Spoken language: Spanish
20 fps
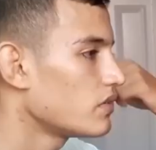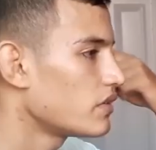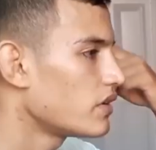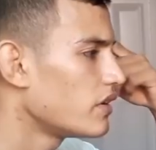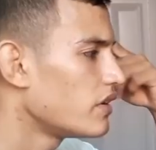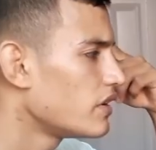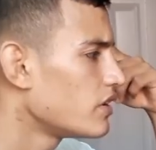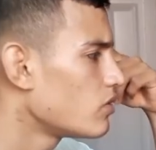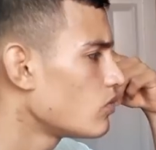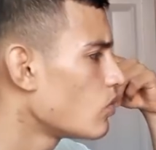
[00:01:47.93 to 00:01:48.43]

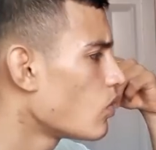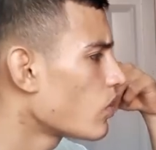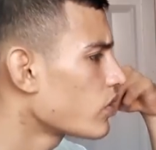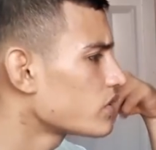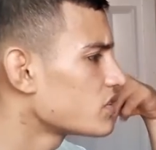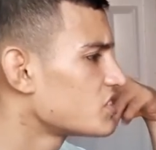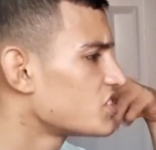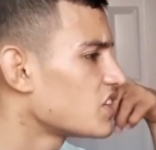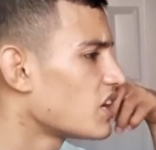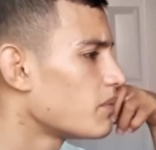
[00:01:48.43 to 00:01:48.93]
Wrestling
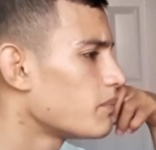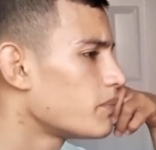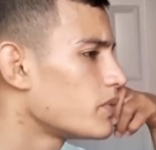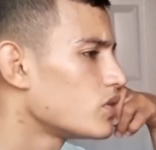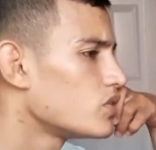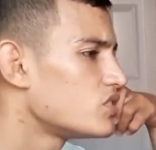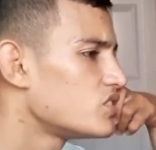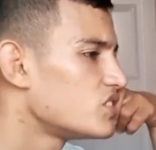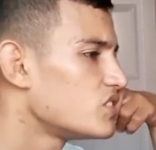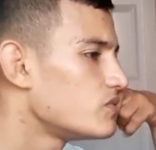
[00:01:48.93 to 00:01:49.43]
World
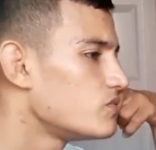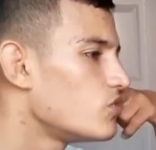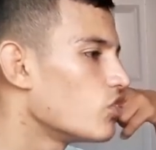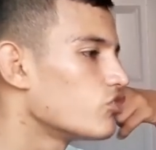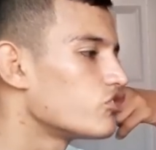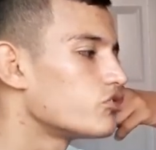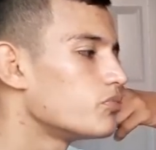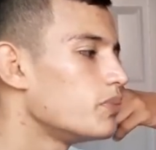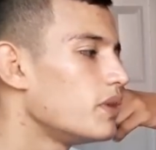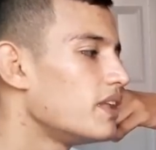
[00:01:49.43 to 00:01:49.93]
Championship
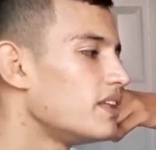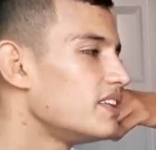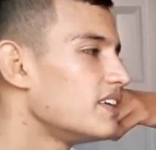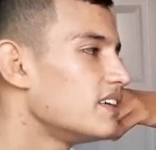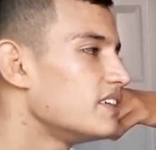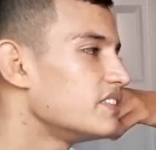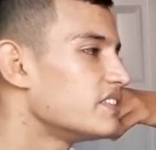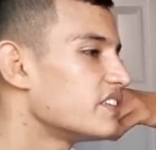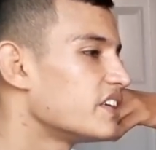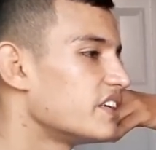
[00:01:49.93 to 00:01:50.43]

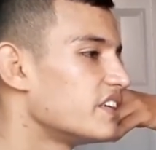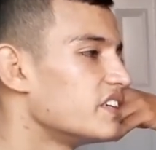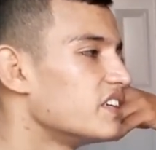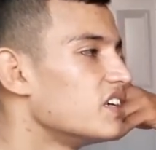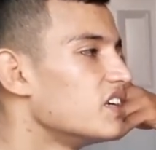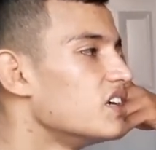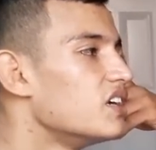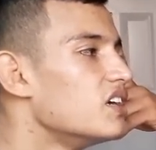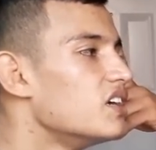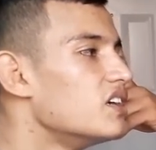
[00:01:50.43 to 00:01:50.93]
2016.
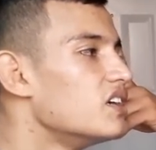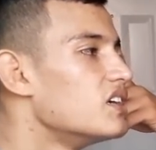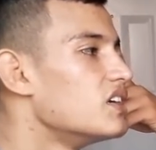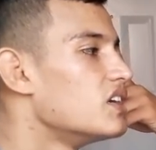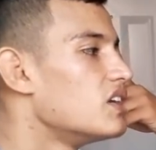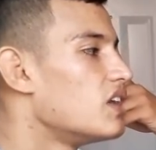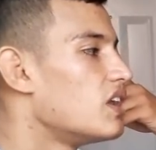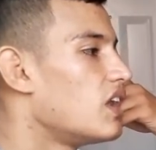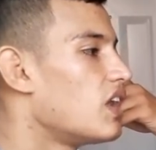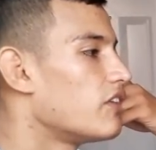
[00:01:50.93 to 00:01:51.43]

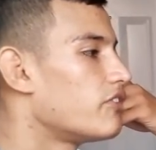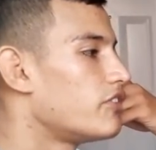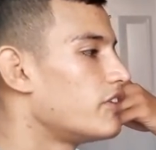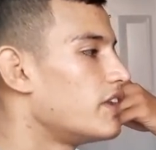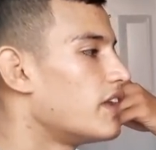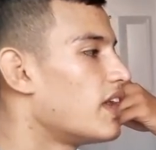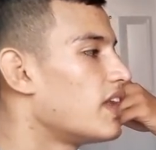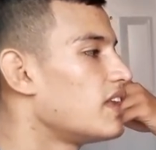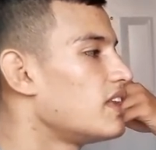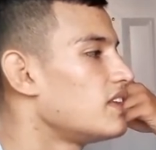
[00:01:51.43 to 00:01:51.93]
La
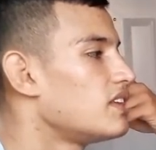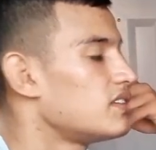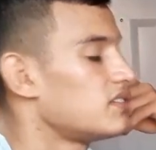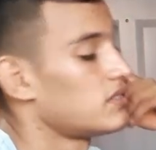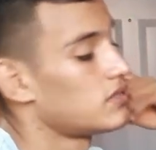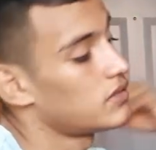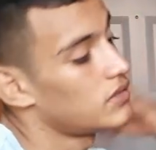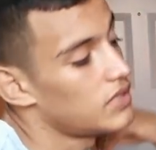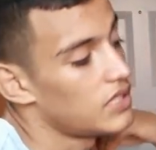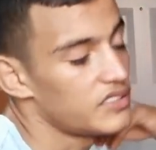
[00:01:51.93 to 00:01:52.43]
final
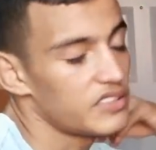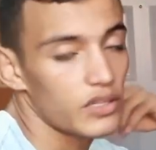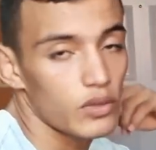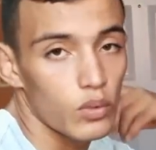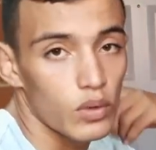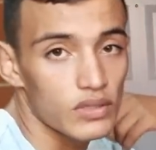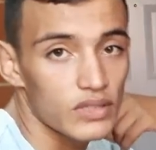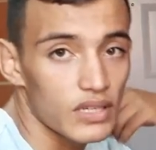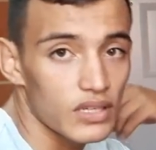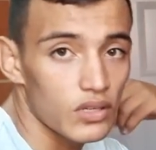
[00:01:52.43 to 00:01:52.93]
de
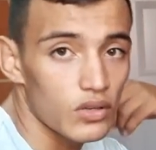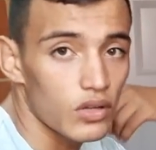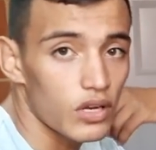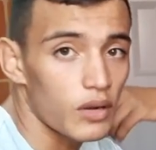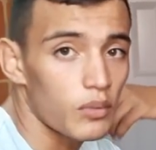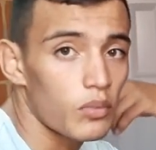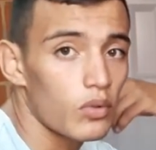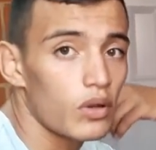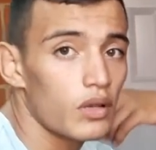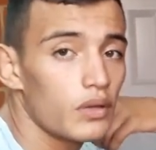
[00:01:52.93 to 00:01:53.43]
50
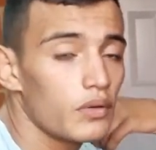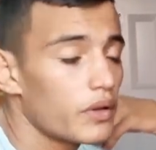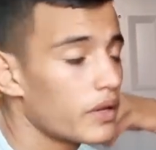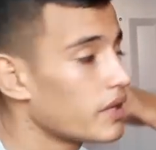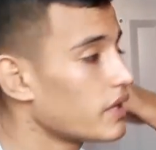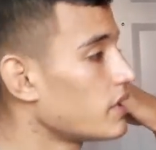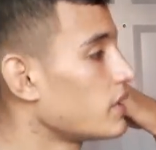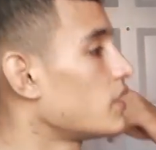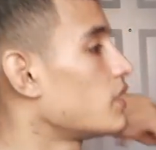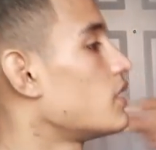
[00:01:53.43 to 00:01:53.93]
kilogramos
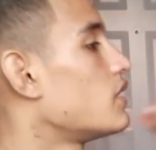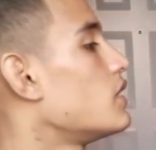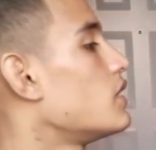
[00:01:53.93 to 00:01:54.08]
libre